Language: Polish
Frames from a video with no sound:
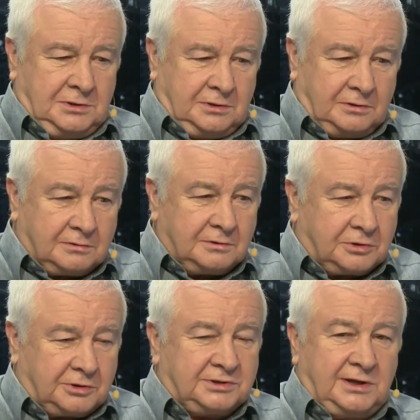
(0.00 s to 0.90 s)
No,
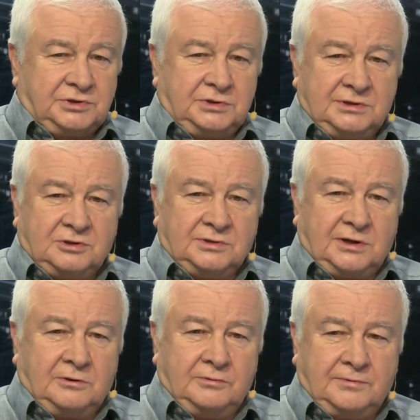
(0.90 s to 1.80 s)
to znaczy jest to
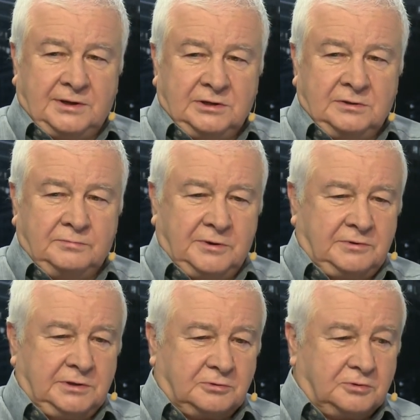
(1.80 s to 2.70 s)
zachowywanie
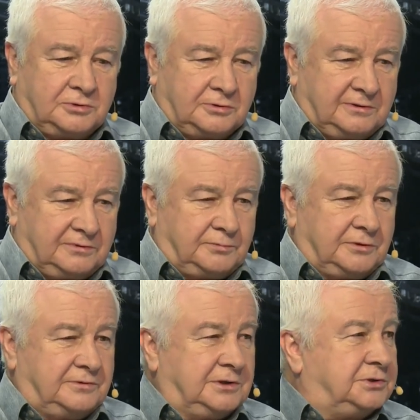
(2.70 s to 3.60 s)
pewnej kultury
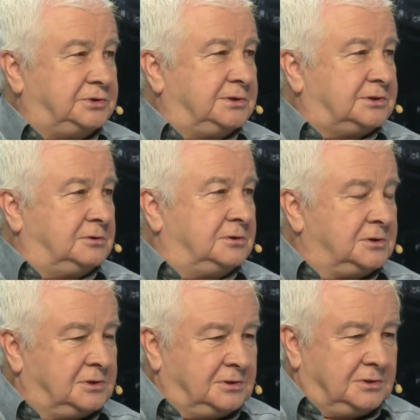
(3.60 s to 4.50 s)
wypowiedzi, jest to
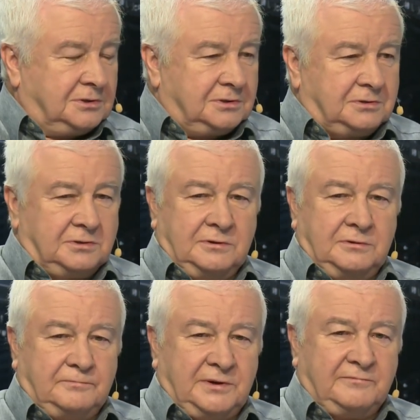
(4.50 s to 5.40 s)
e,
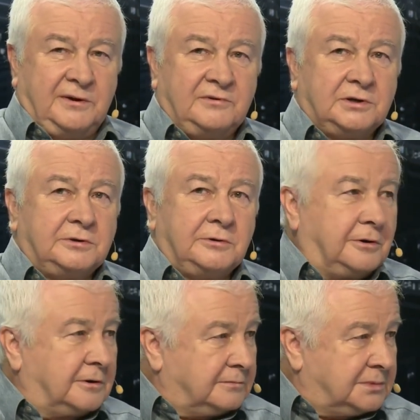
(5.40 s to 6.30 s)
pe pewnych
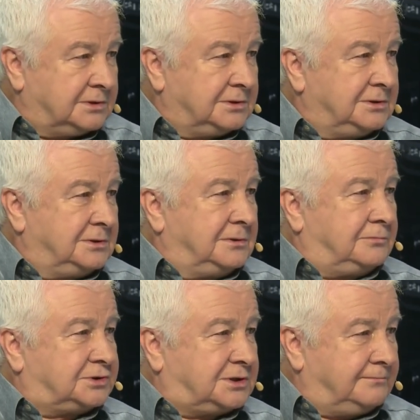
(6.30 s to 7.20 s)
norm,
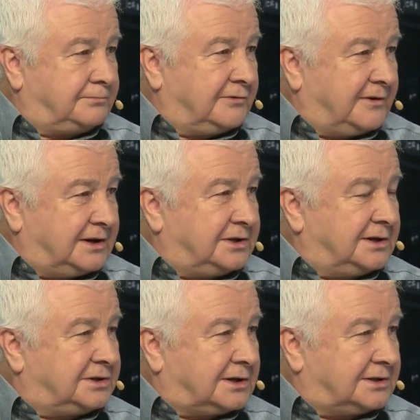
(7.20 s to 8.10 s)
postępowania
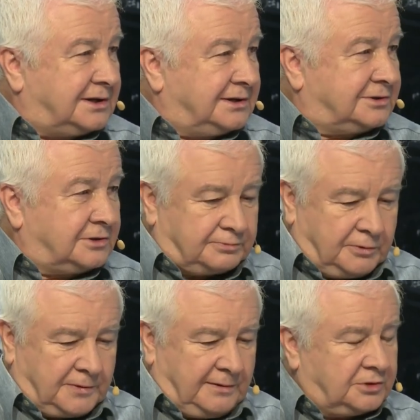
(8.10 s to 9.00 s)
i tak dalej. To jest
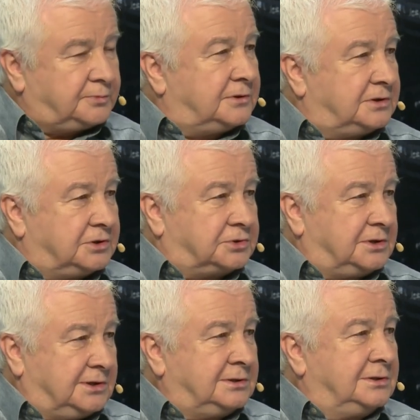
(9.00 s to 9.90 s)
poprawność polityczna.
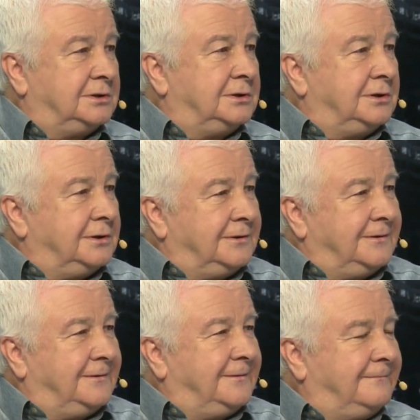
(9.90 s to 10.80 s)
Tu się, tu się
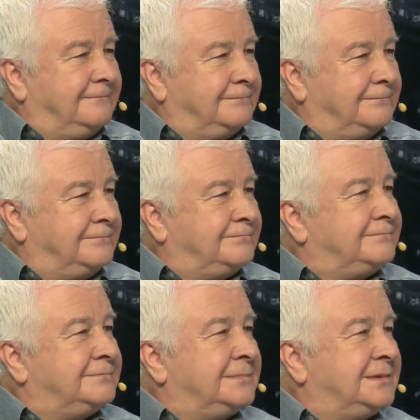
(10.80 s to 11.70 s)
całkowicie zgadzam, bo ja jestem
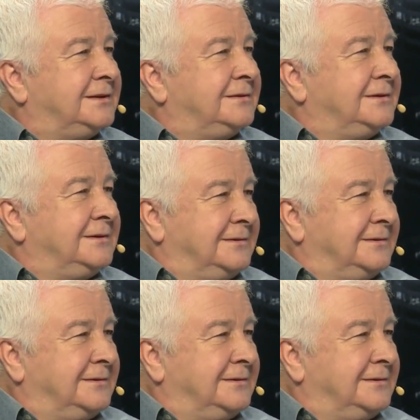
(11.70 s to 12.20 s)
akurat zwolennikiem